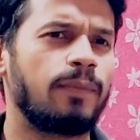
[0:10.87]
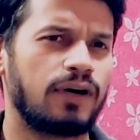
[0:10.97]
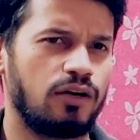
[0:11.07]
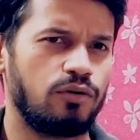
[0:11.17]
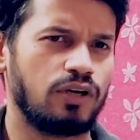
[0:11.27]

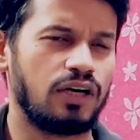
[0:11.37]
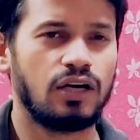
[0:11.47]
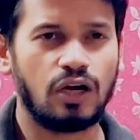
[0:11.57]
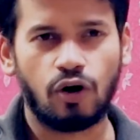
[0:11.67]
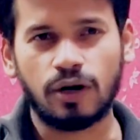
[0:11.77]
पढ़ा होगा
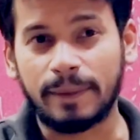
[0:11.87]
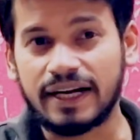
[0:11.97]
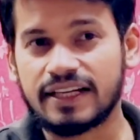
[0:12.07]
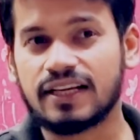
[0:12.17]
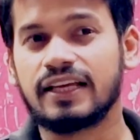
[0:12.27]
और
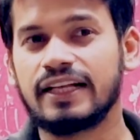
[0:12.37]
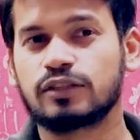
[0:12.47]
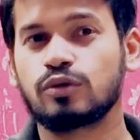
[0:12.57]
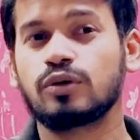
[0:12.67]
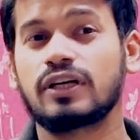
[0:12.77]
मेंटल हेल्थ
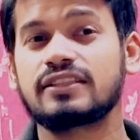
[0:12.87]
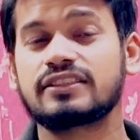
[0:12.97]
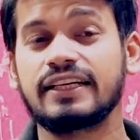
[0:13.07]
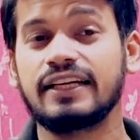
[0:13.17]
को कैसे